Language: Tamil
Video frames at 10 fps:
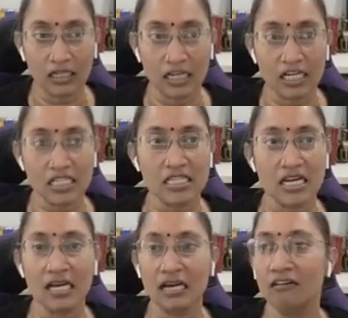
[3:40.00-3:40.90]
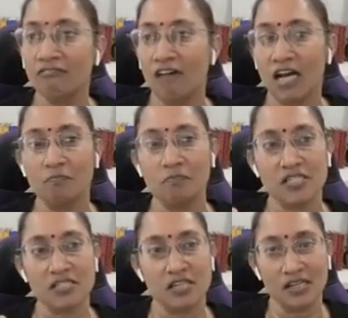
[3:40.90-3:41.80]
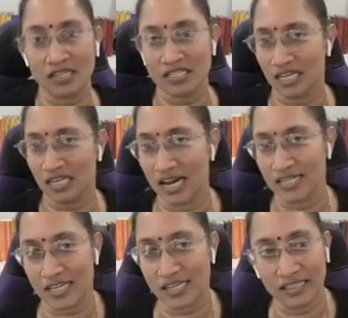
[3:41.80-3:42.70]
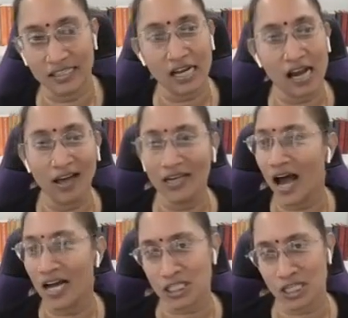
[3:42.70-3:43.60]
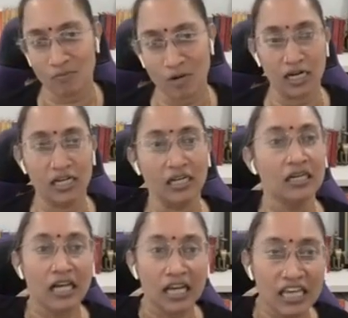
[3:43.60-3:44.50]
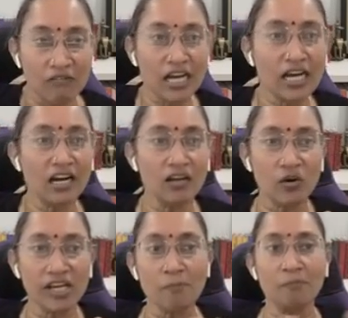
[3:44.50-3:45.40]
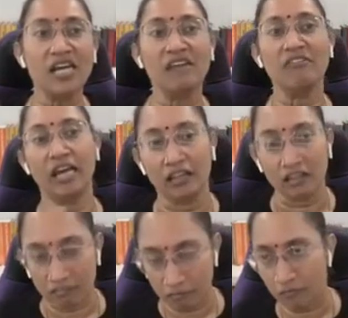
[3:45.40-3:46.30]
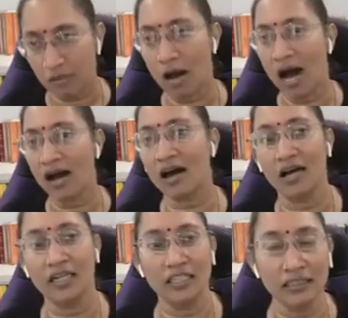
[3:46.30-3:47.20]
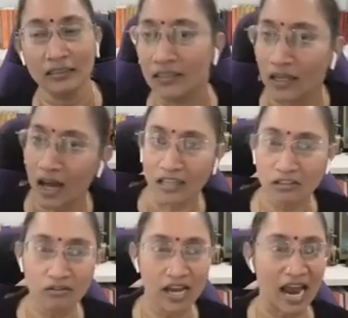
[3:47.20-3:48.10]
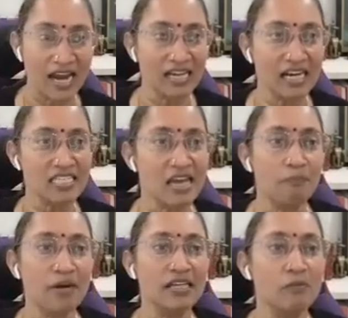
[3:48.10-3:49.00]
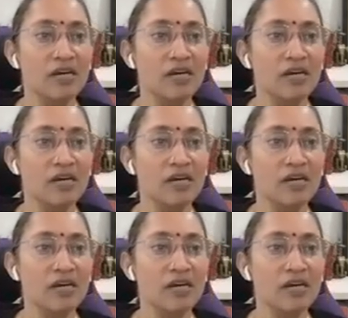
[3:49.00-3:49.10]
கிரகஸ்த வானப்பிரஸ்த சந்நியாச இந்த நாலு ஆசிரமங்கள் இவைகளினுடைய பிரிவினை விபாகானு அதனுடைய கேட்டகரிஸ் எப்படி அது